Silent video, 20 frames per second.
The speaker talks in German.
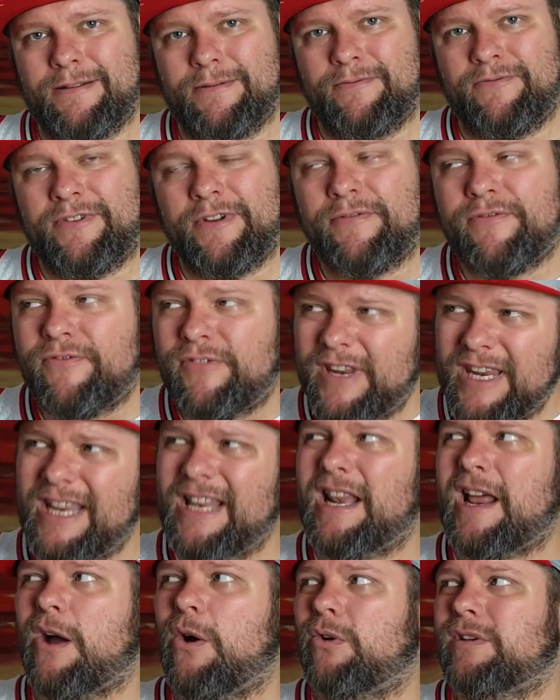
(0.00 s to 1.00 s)
Für
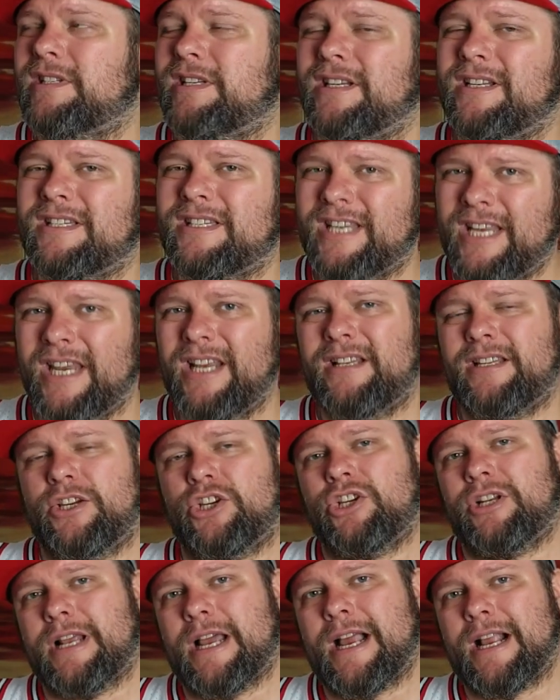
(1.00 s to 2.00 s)
viele auch
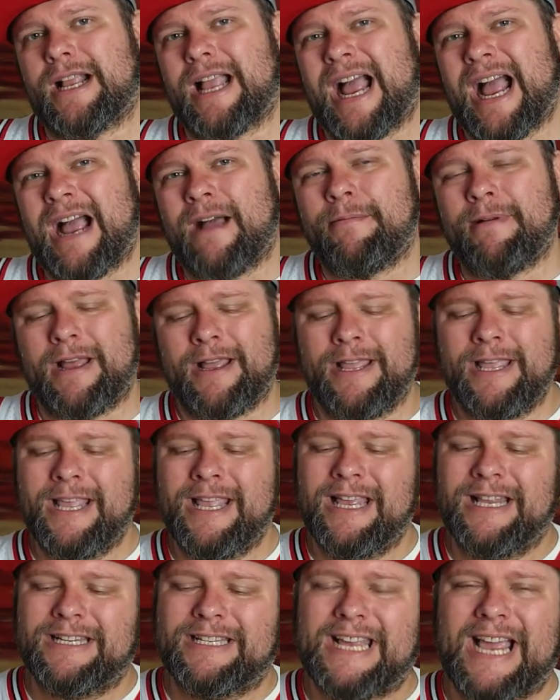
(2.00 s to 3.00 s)
synthetisch stark, aber
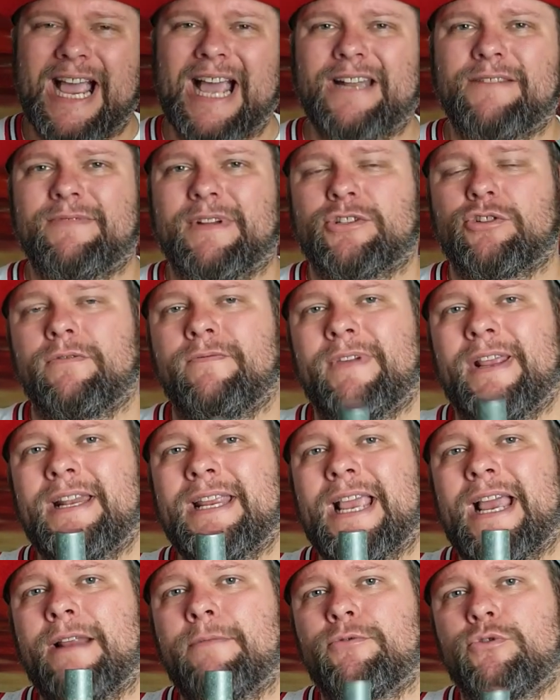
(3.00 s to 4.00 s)
der hat was. Und wenn
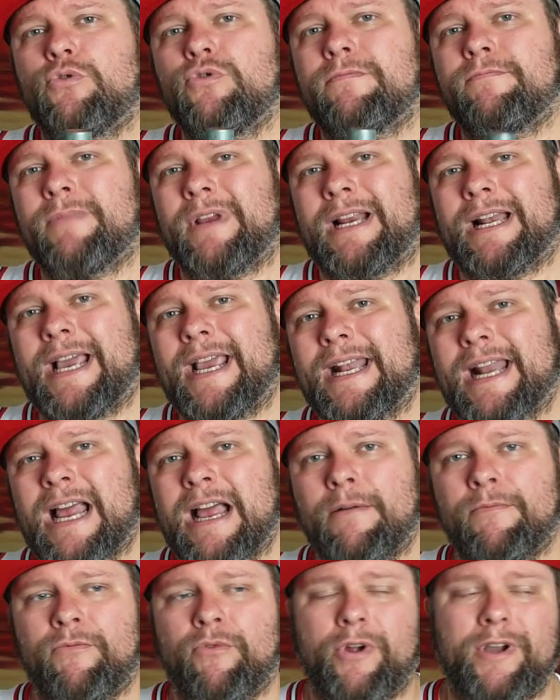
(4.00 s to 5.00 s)
ihr einen guten Begleiter
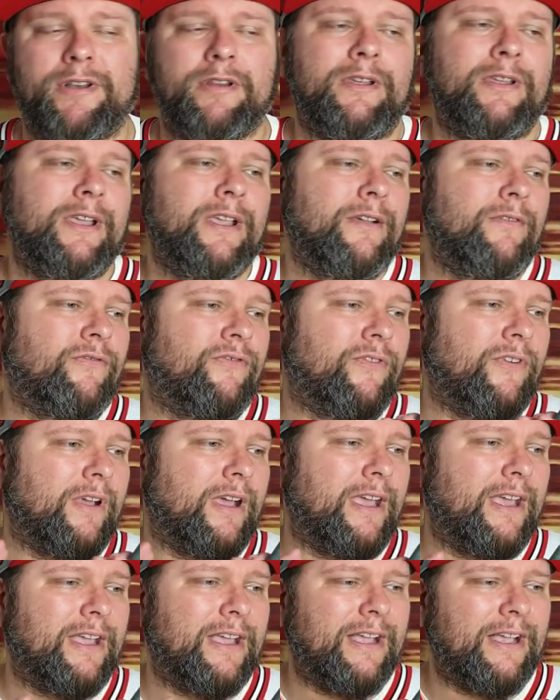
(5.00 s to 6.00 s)
haben wollt,
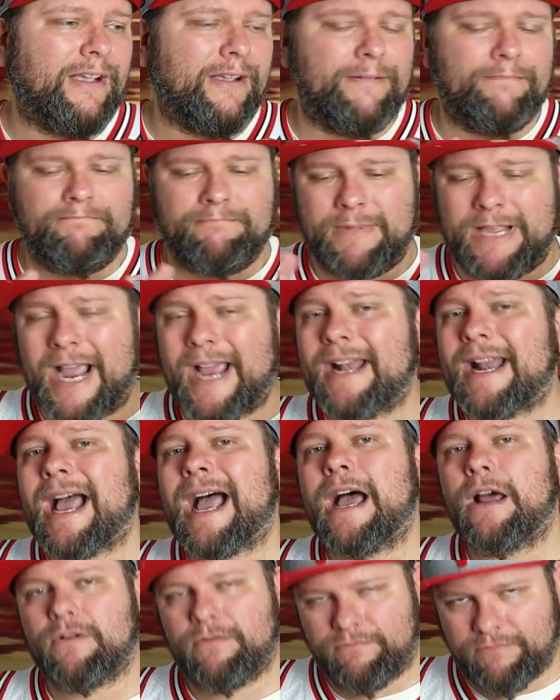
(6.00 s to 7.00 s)
für keine
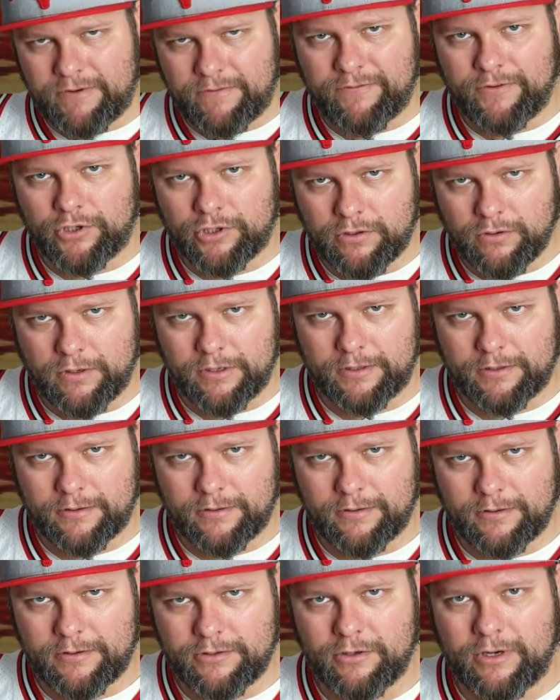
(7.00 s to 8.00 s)
Ahnung wie viele
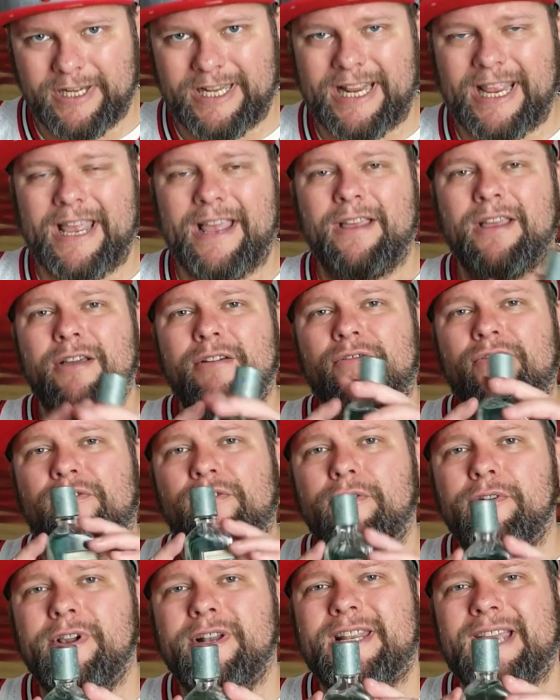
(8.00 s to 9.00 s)
Stunden, so, der
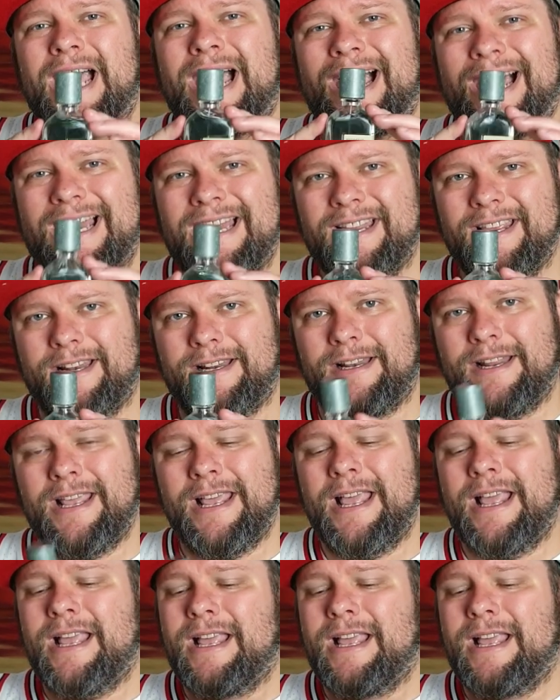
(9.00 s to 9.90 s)
füllt Hallen.